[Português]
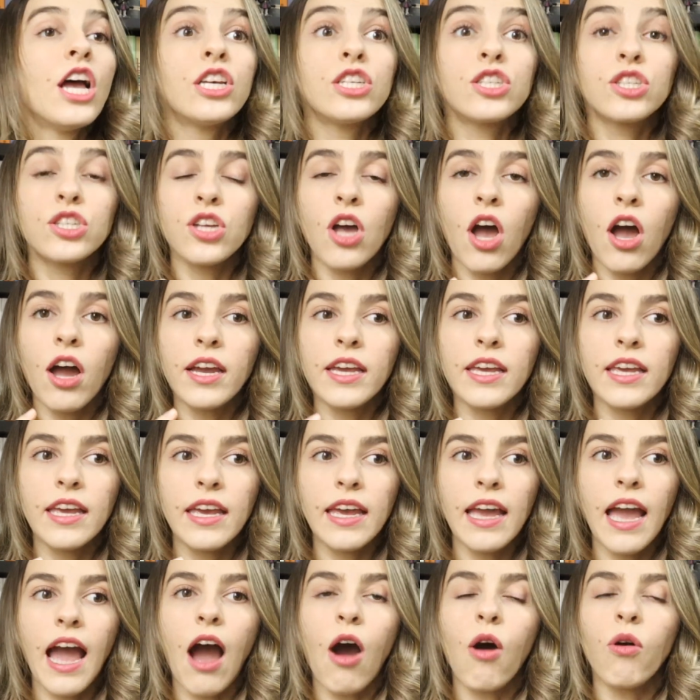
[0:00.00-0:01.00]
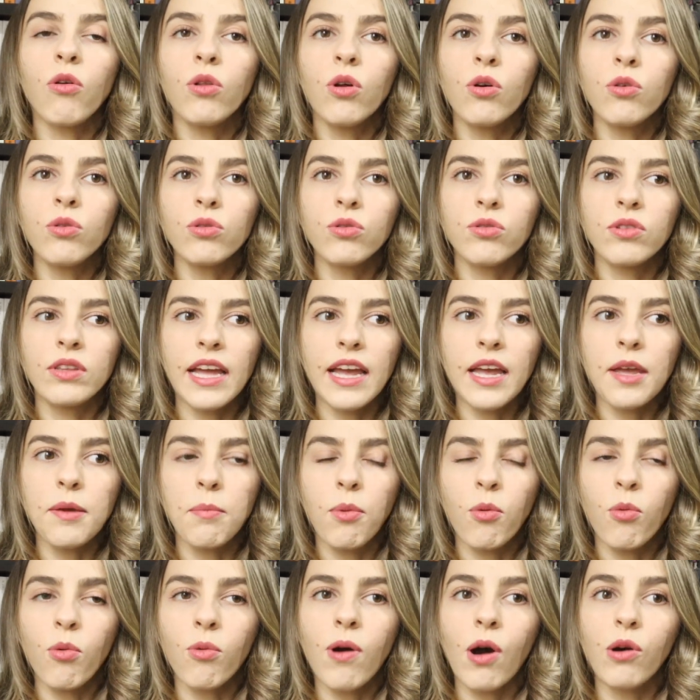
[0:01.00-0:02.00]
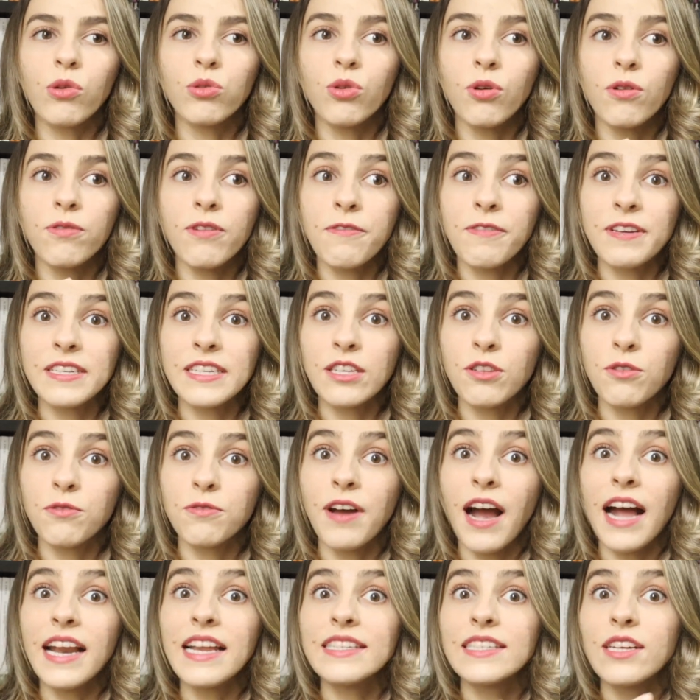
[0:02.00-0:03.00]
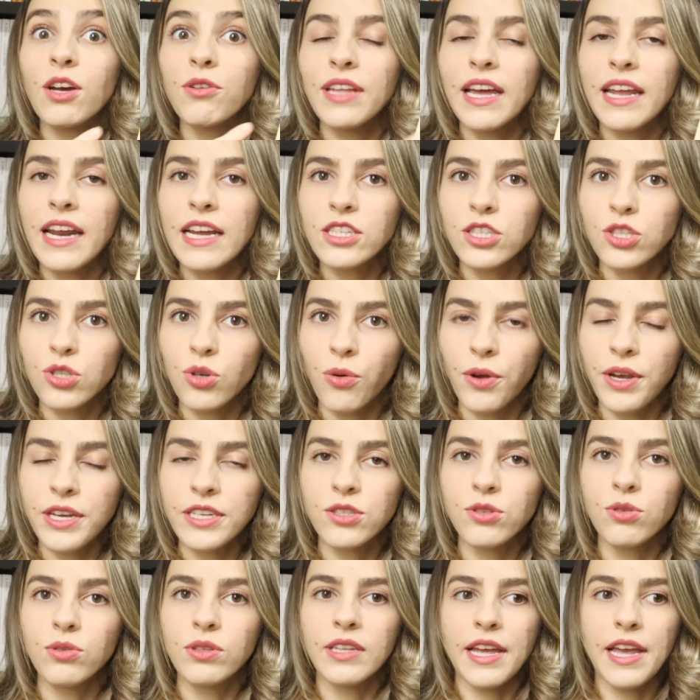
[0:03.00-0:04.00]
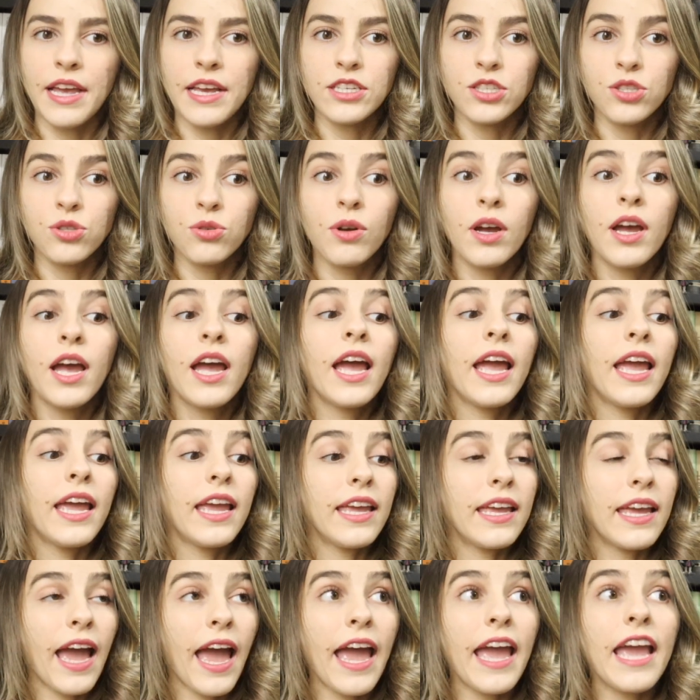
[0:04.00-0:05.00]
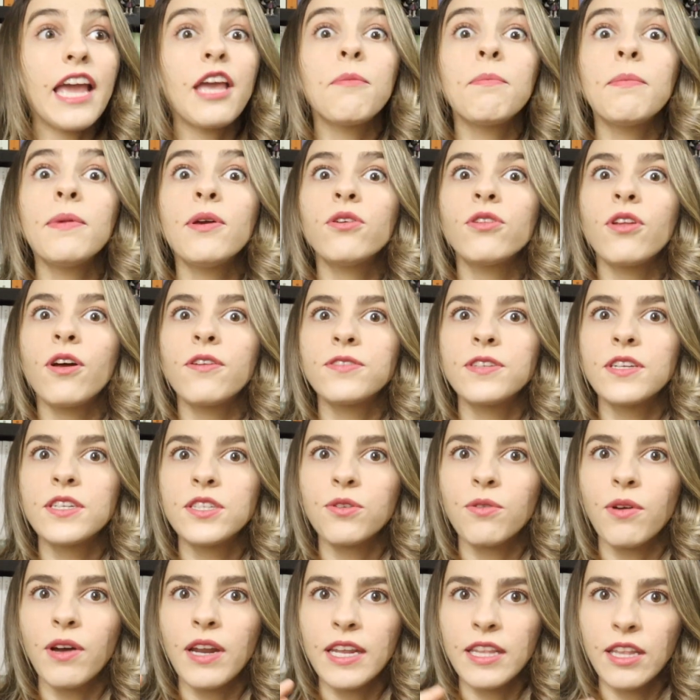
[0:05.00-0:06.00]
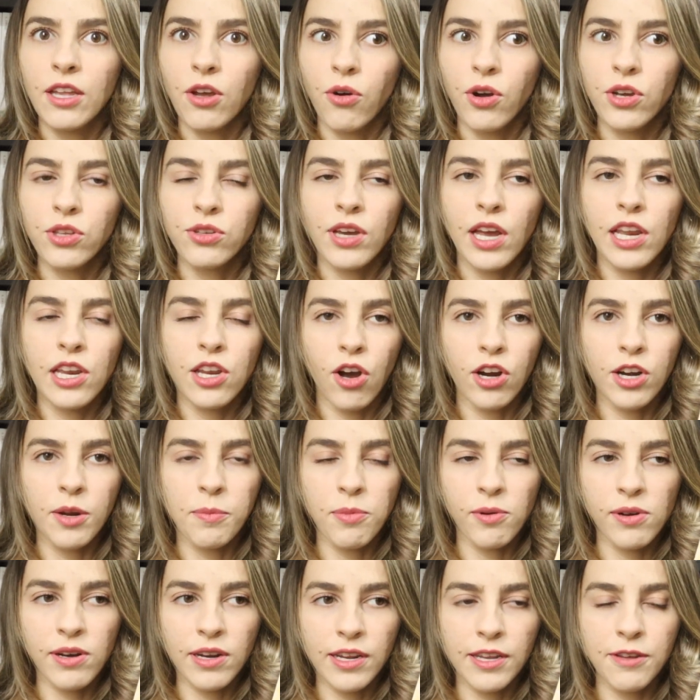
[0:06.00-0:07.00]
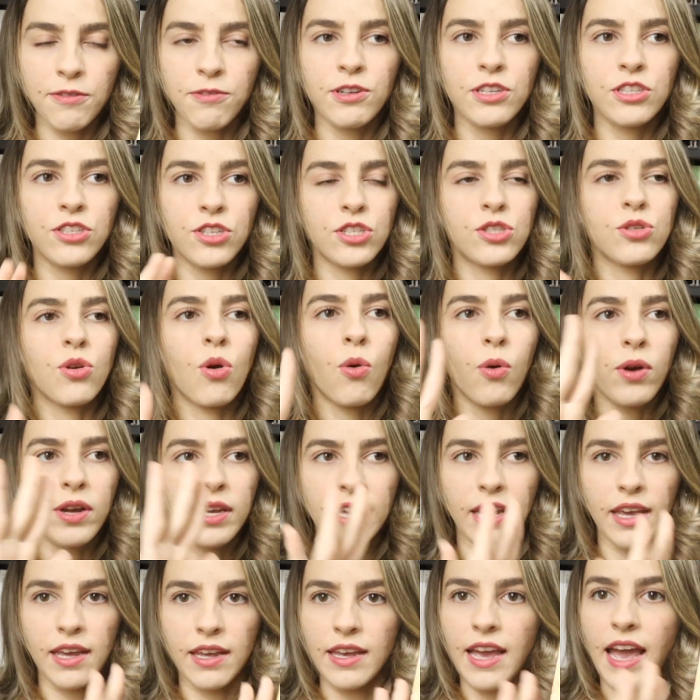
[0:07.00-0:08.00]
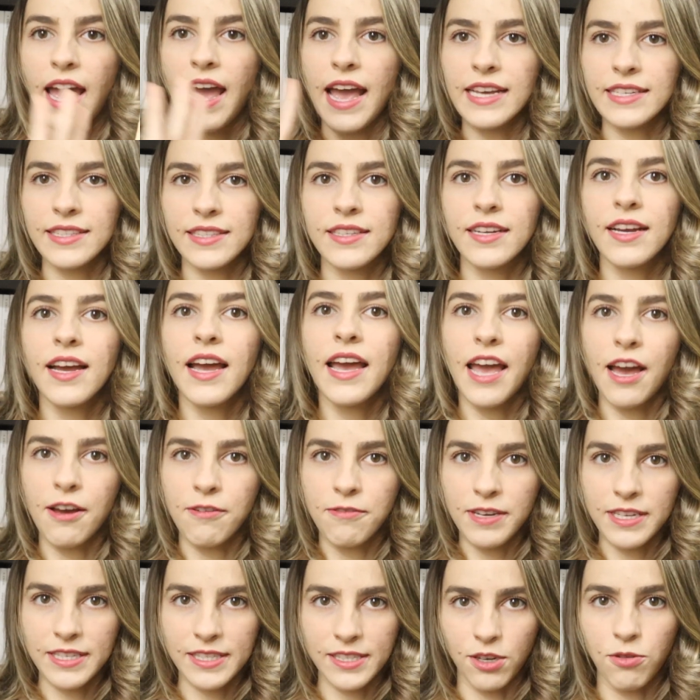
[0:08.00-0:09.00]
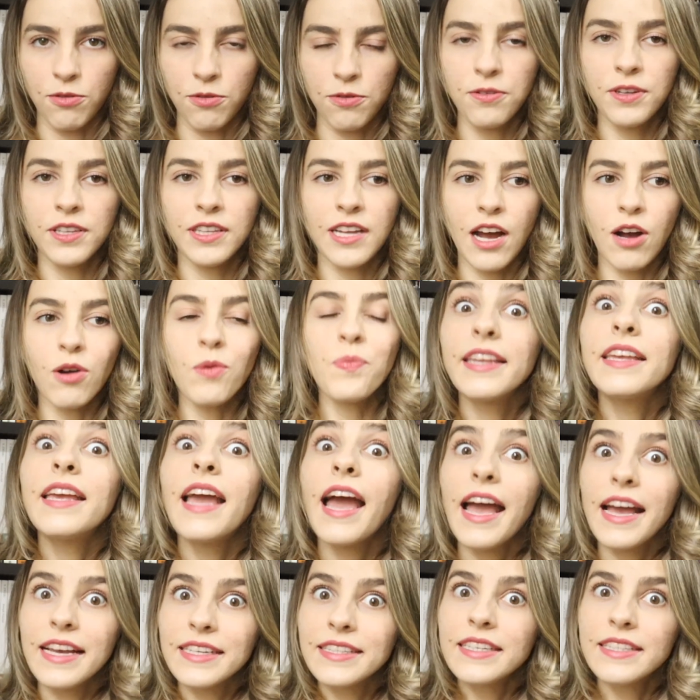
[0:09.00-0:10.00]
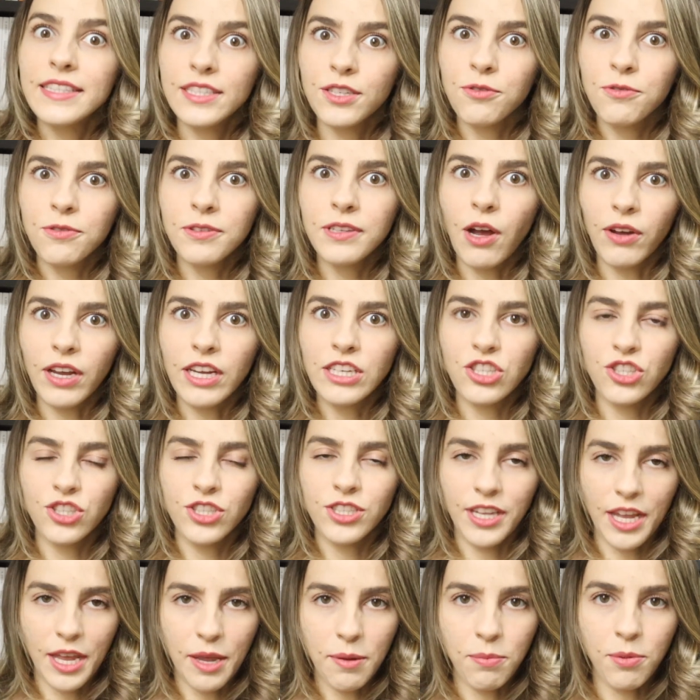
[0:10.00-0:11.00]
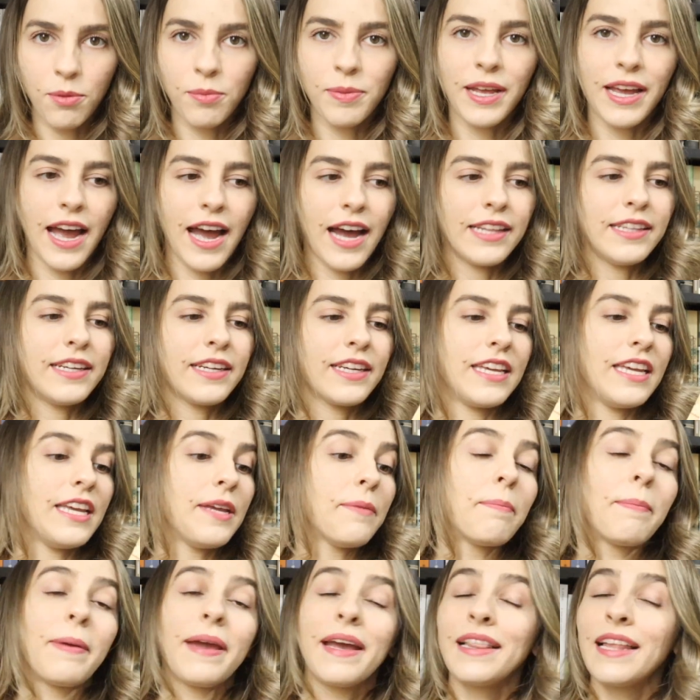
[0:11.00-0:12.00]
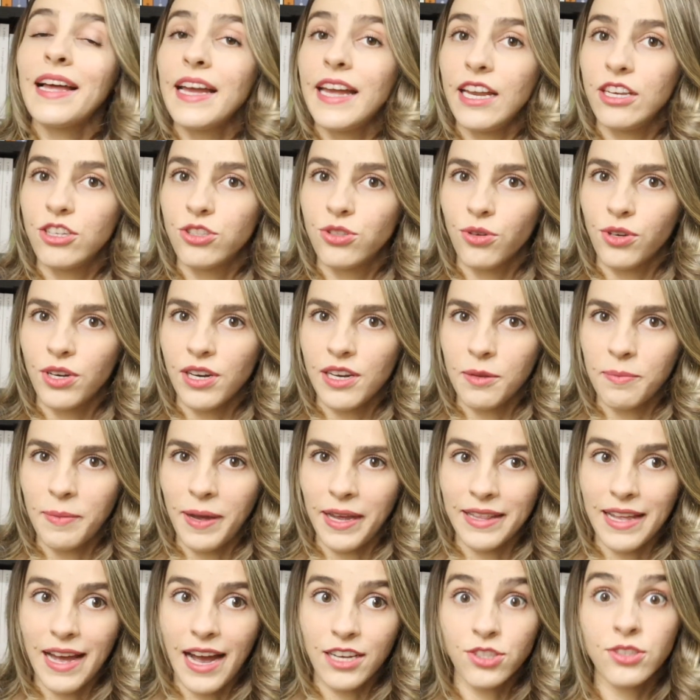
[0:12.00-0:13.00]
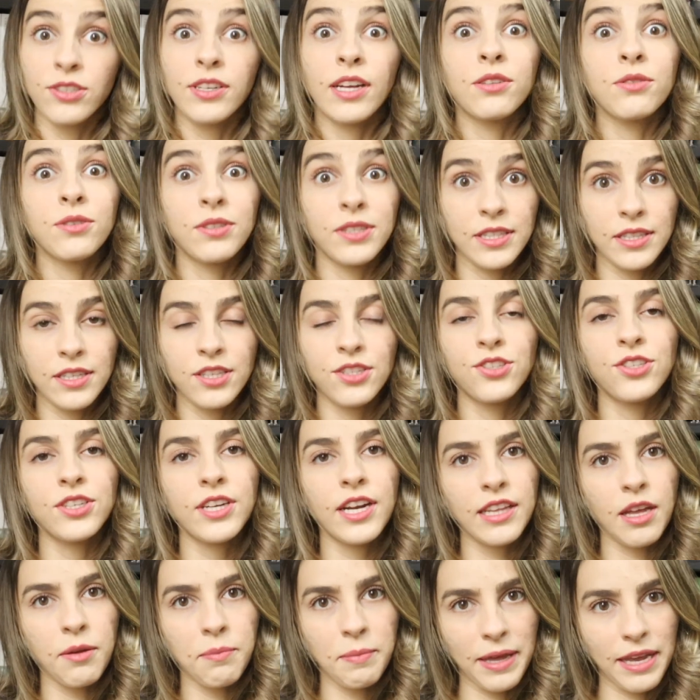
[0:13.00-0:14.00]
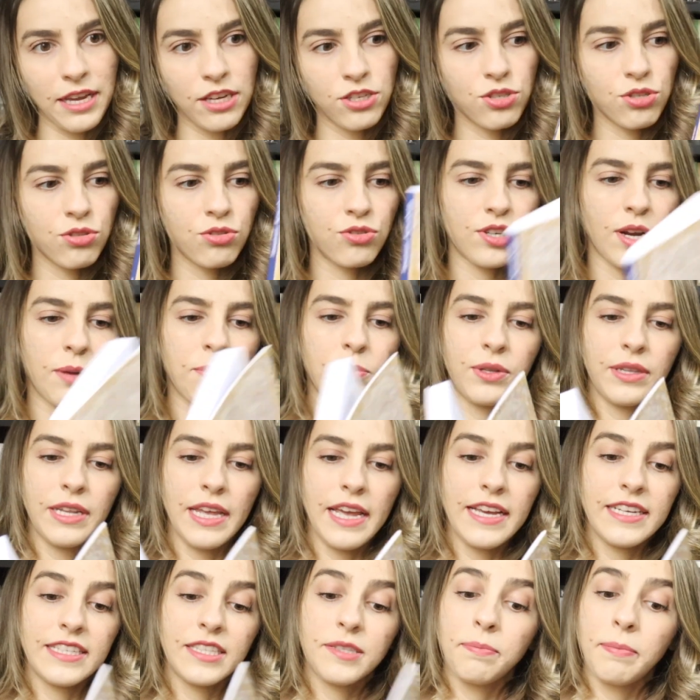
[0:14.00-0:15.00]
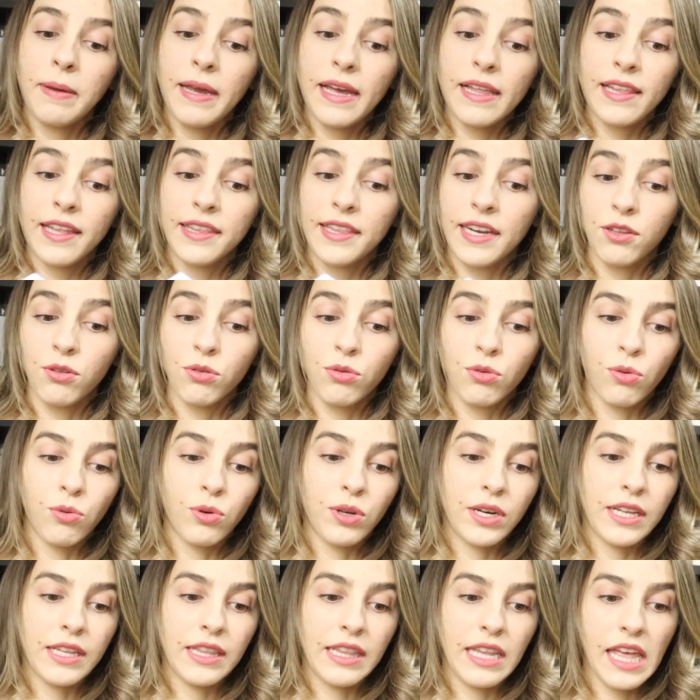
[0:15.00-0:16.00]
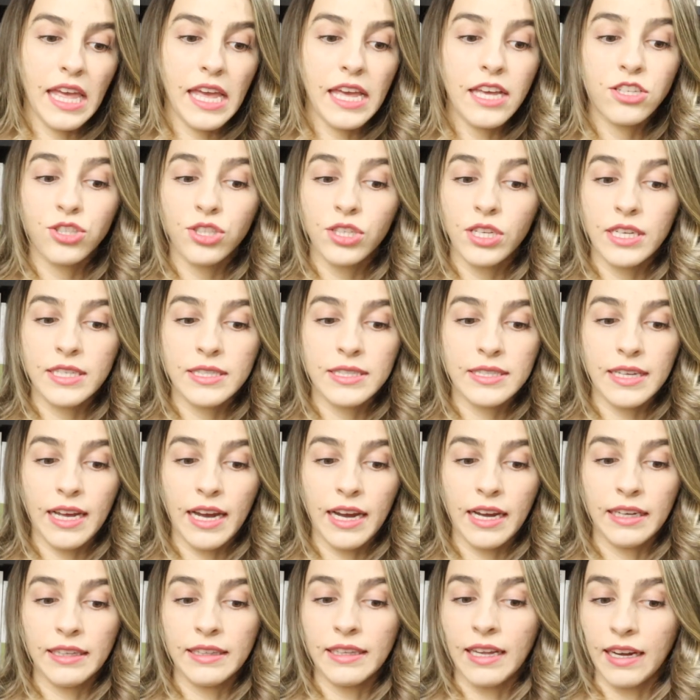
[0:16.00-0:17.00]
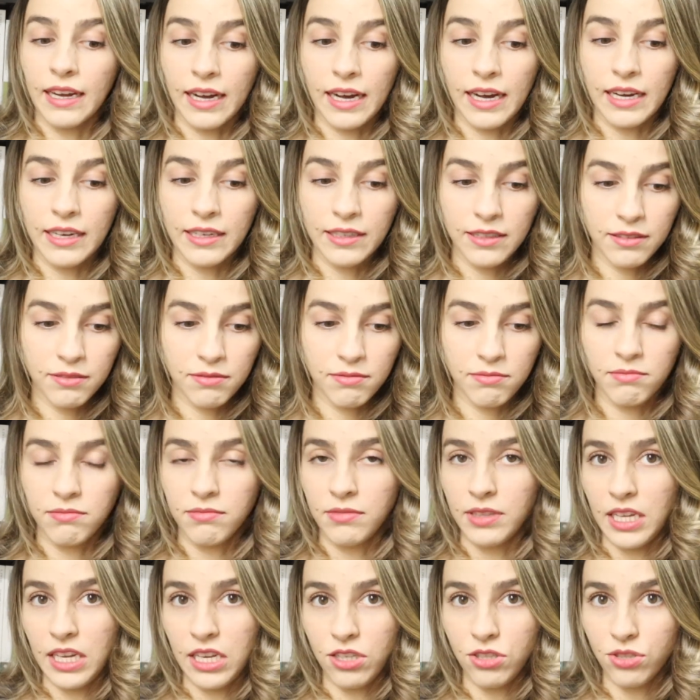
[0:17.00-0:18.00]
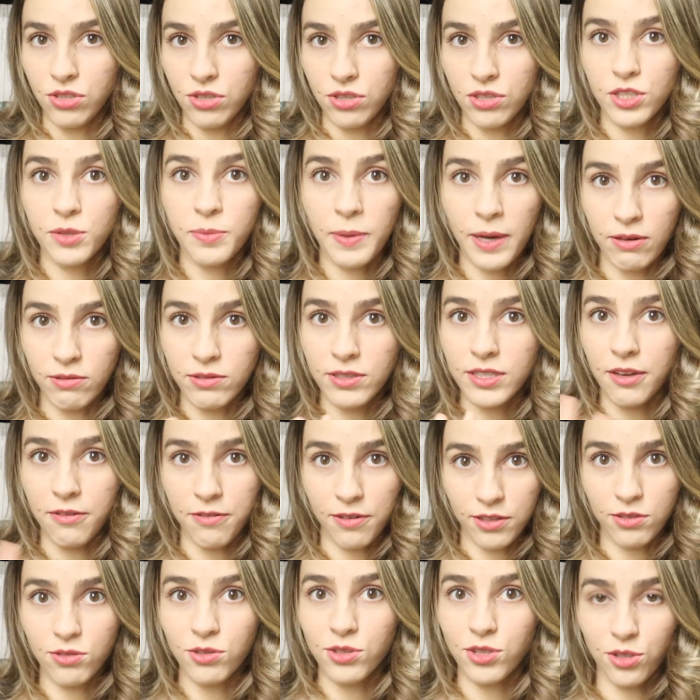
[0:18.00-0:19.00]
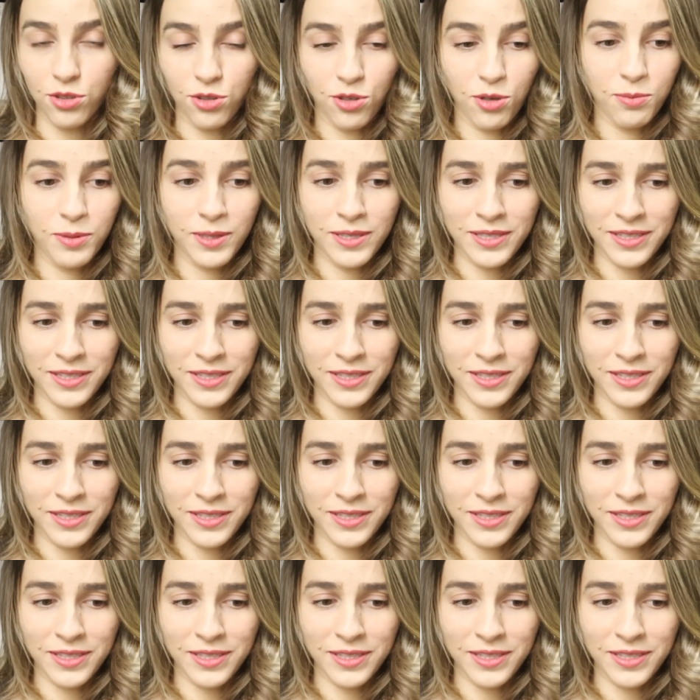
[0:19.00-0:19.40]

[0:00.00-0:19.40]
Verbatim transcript: Só que ao longo do tempo, o autor vai fazendo várias alterações no texto, e é em 1948 que ele olha pro livro e diz: "OK, esta é a versão final". E é essa edição final que a gente tem publicada aqui pela editora Liberdade, traduzida diretamente do japonês pela tradutora Ney Neide Hisai Nagai. Neide, espero estar falando o seu nome